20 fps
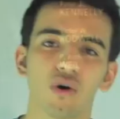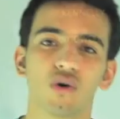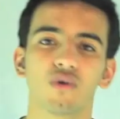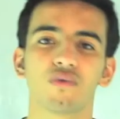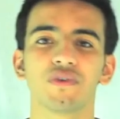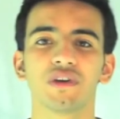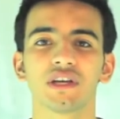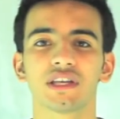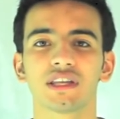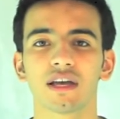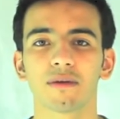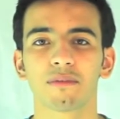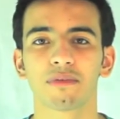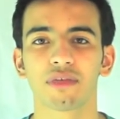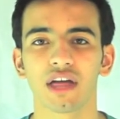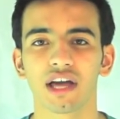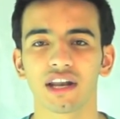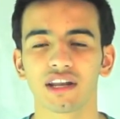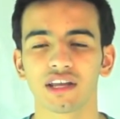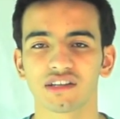وفي كتاب
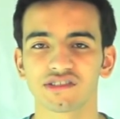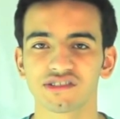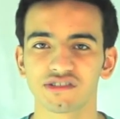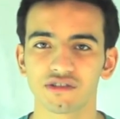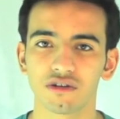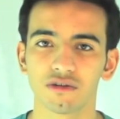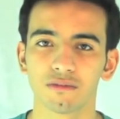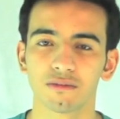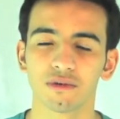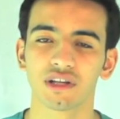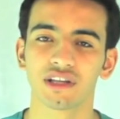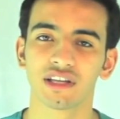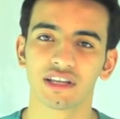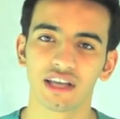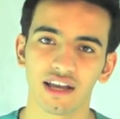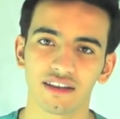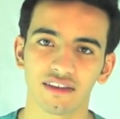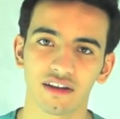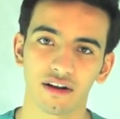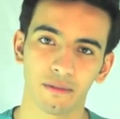ثاني ينصحون به
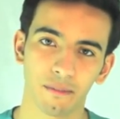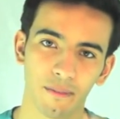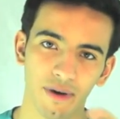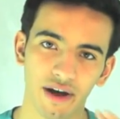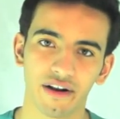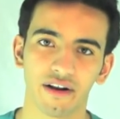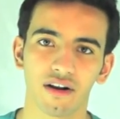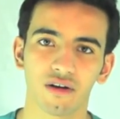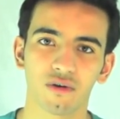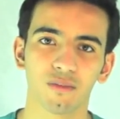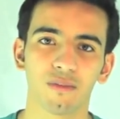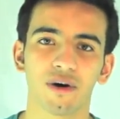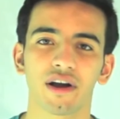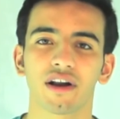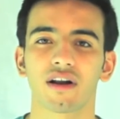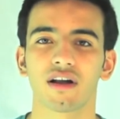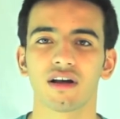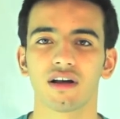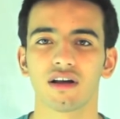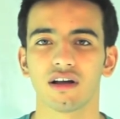الدكاتره مره
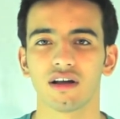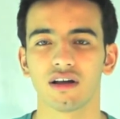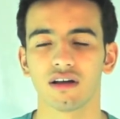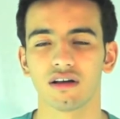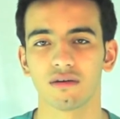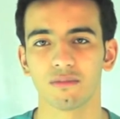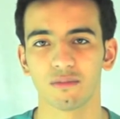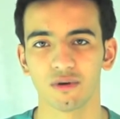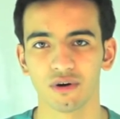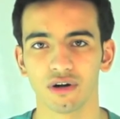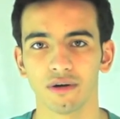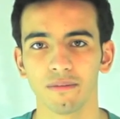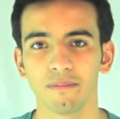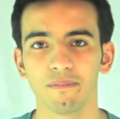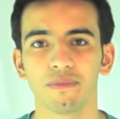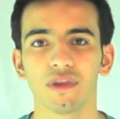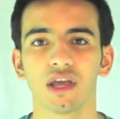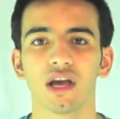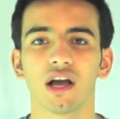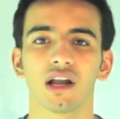ومره آه، مهم
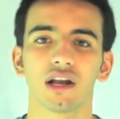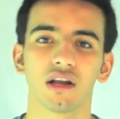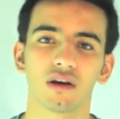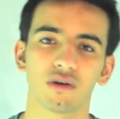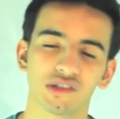اللي هو